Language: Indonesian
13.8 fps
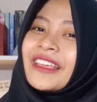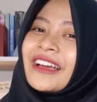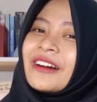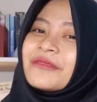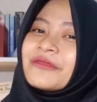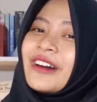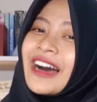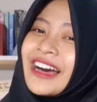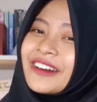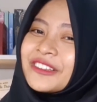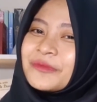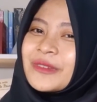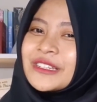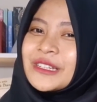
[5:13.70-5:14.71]
Kamu
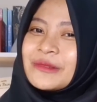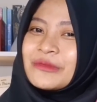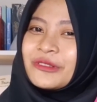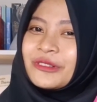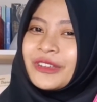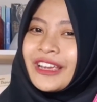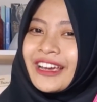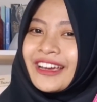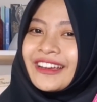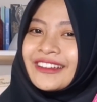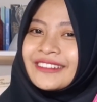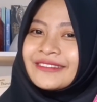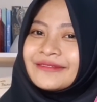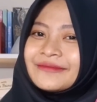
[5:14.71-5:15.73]
harus baca bukunya.
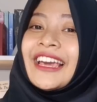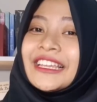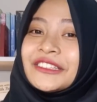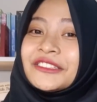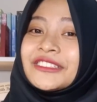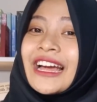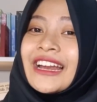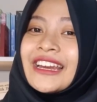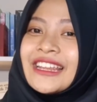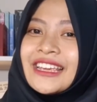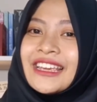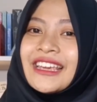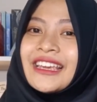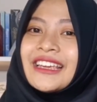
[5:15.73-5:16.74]
Itu
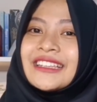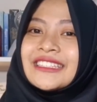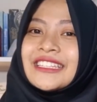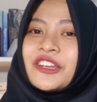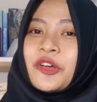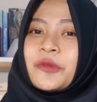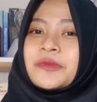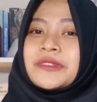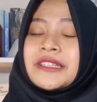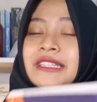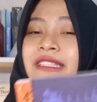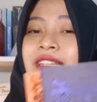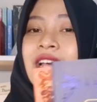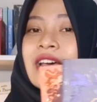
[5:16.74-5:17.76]
tadi
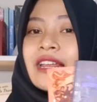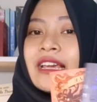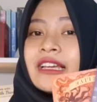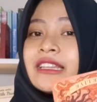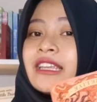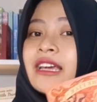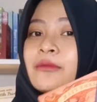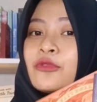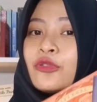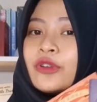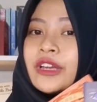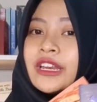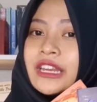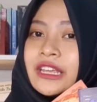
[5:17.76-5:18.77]
sinopsis dari ketiga
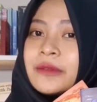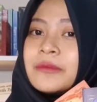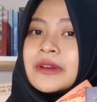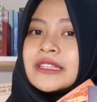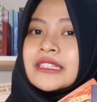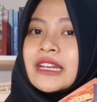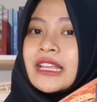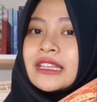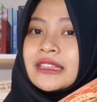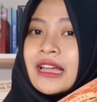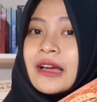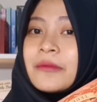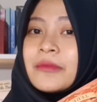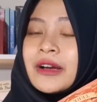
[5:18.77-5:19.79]
buku ini
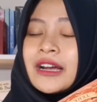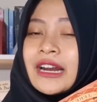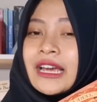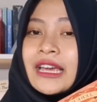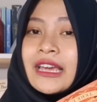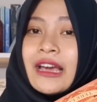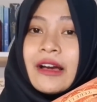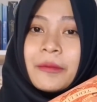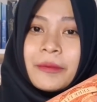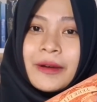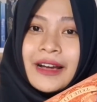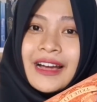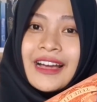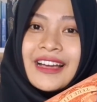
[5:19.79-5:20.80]
bercerita mengenai
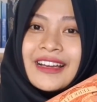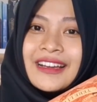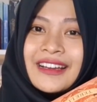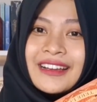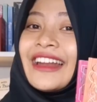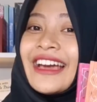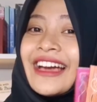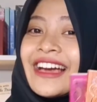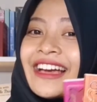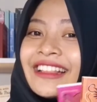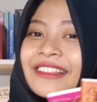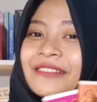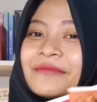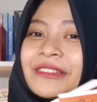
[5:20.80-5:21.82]
apa, Nah,
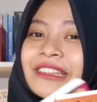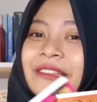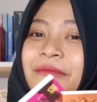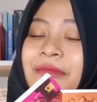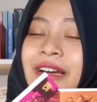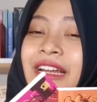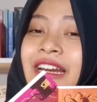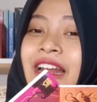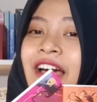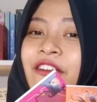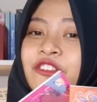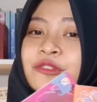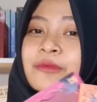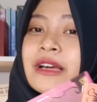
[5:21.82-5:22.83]
teman-teman
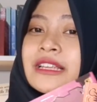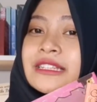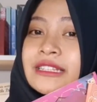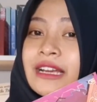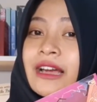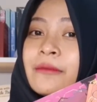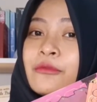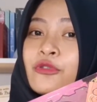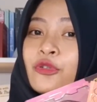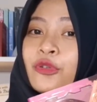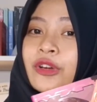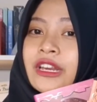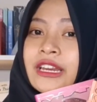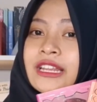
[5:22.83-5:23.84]
harus baca
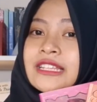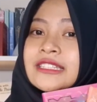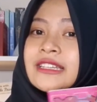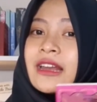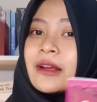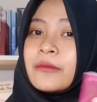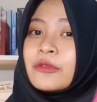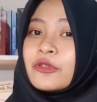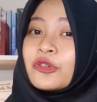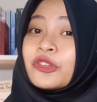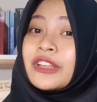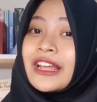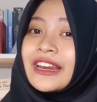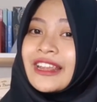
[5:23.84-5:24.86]
buku ini secara
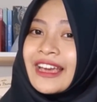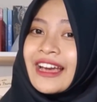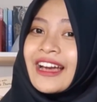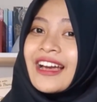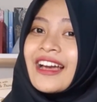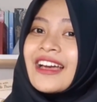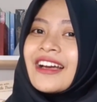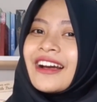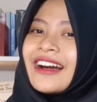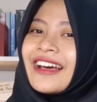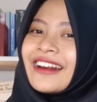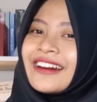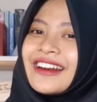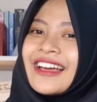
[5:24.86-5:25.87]
berurutan ya,
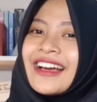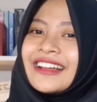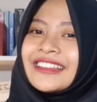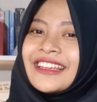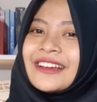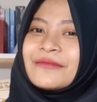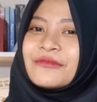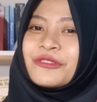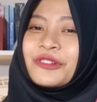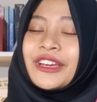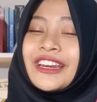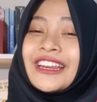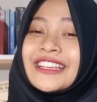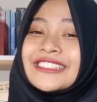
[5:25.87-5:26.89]
karena ketiga
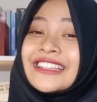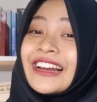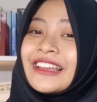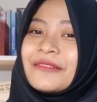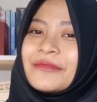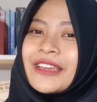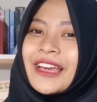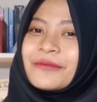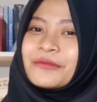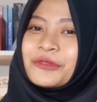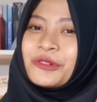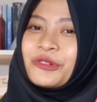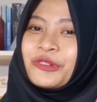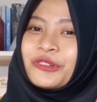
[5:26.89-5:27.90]
buku ini saling
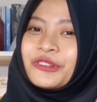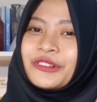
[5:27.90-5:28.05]
menyambung.